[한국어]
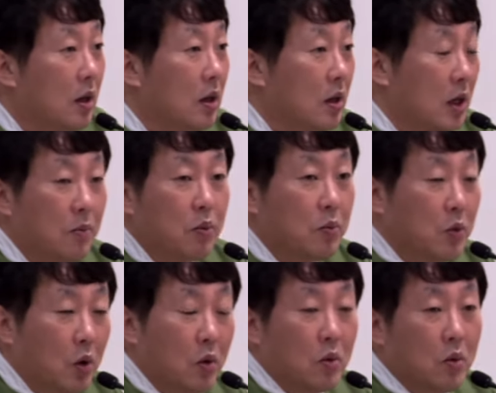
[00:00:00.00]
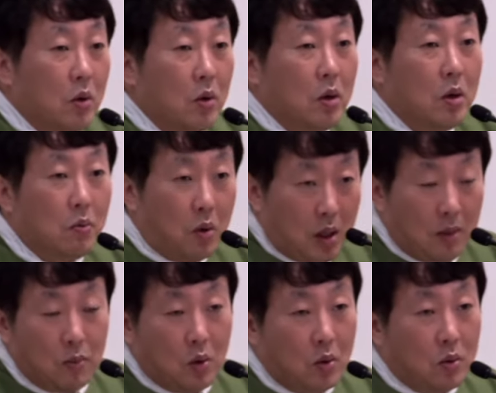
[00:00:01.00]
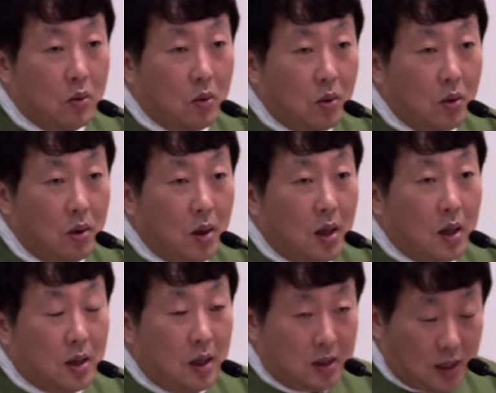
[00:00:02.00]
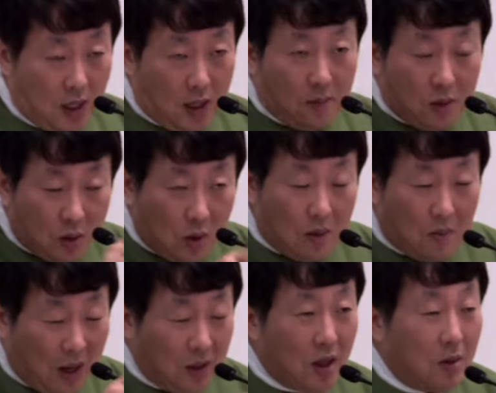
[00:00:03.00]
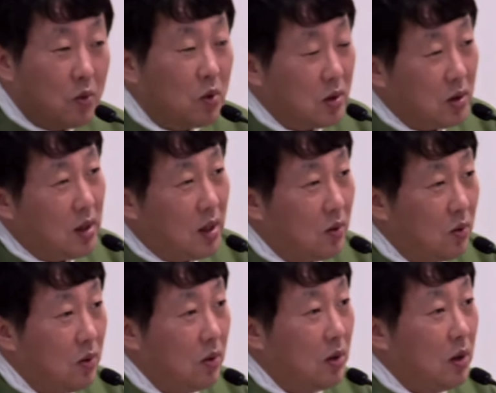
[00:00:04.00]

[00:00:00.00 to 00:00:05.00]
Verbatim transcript: 기쁨도 없고 보람도 없고 그냥 사람들과의 만남으로 끝나고